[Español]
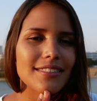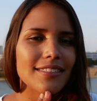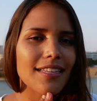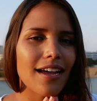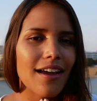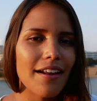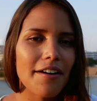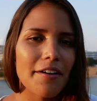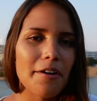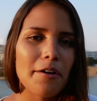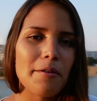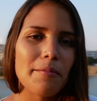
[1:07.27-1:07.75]

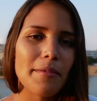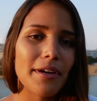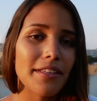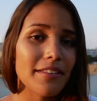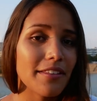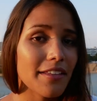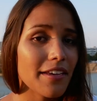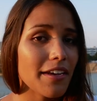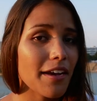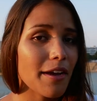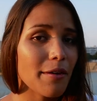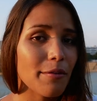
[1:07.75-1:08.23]
tan
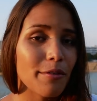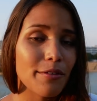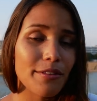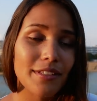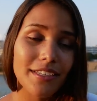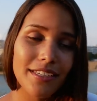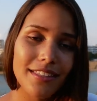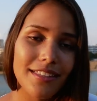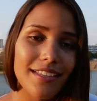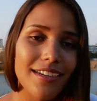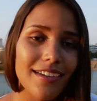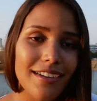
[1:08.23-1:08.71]
romántica y
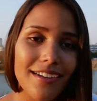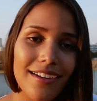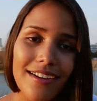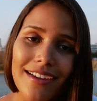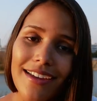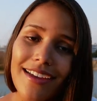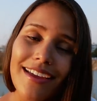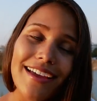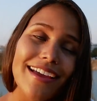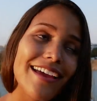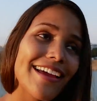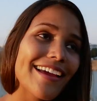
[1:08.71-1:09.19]
bonita
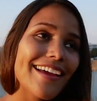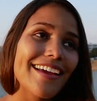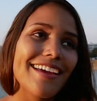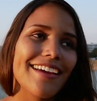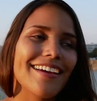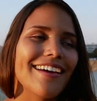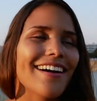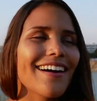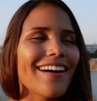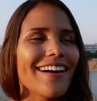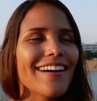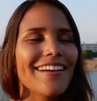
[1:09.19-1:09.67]

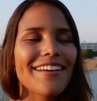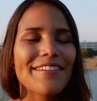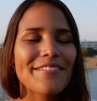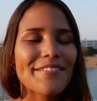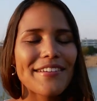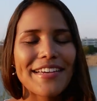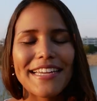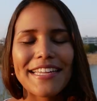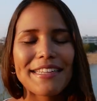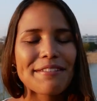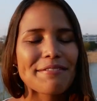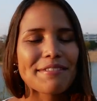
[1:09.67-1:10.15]
que, ay,
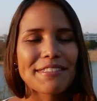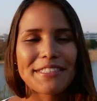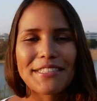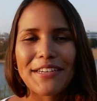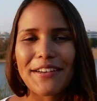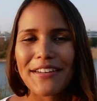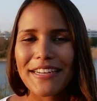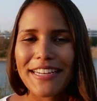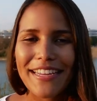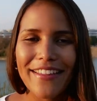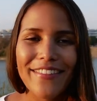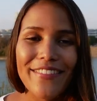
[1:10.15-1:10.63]

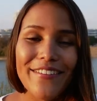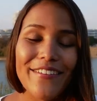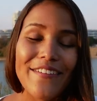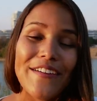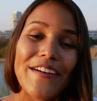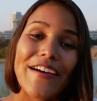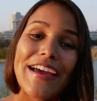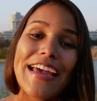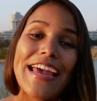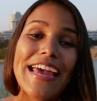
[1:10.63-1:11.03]
demasiado lindo.